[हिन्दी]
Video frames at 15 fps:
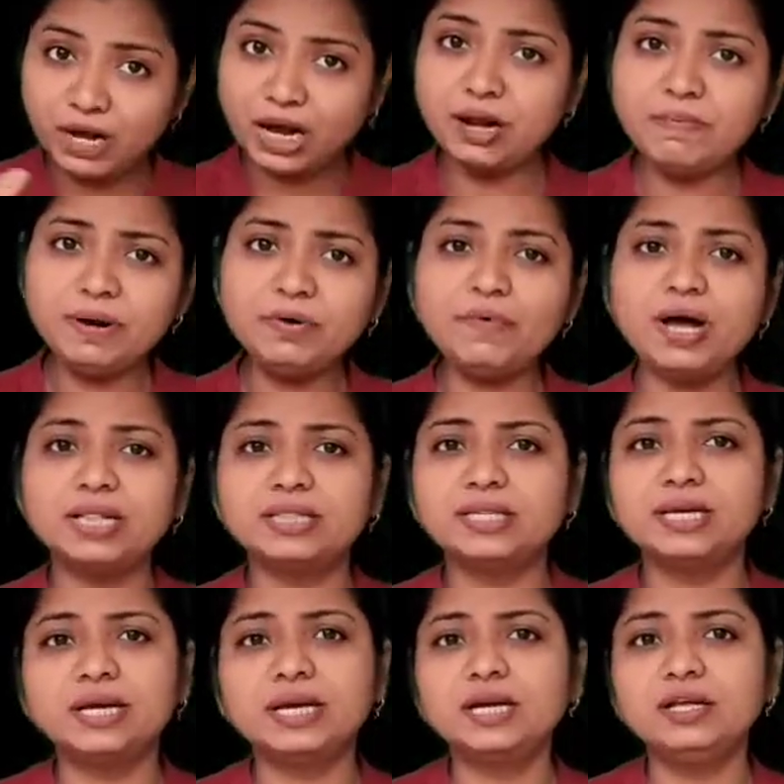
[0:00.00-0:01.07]
घर
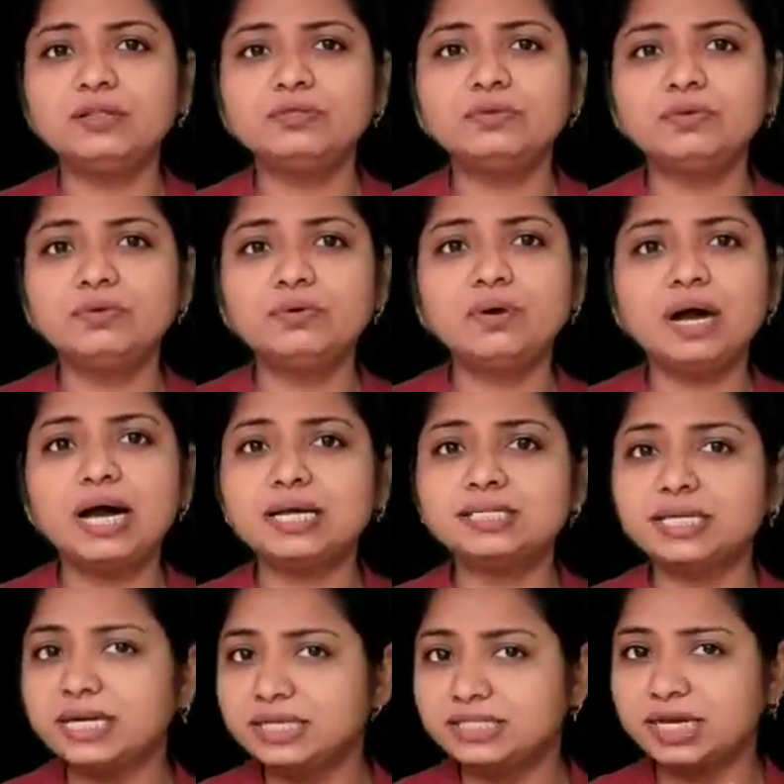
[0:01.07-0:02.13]
बनवाते हैं तो
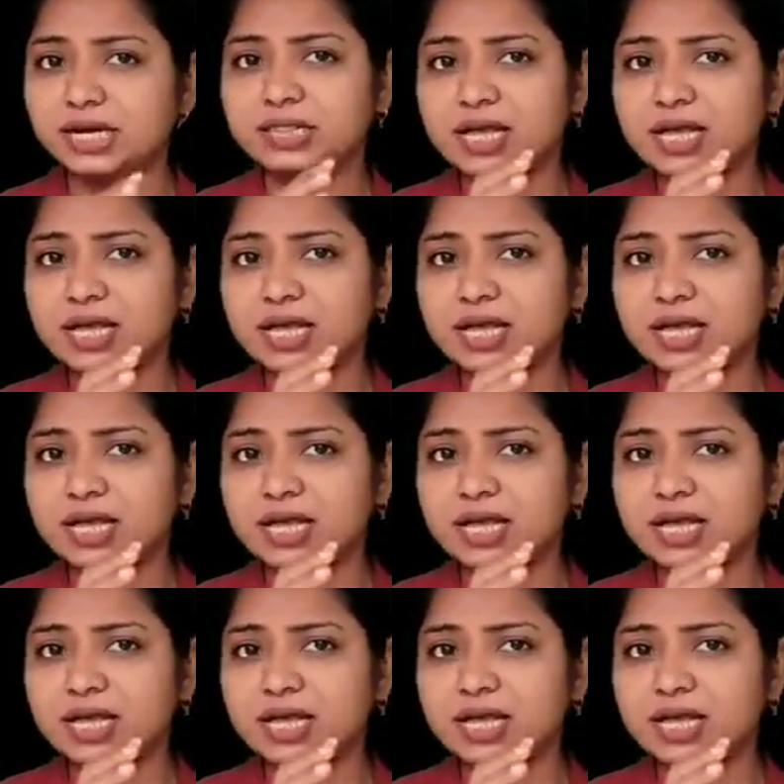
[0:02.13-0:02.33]
अक्सर इसका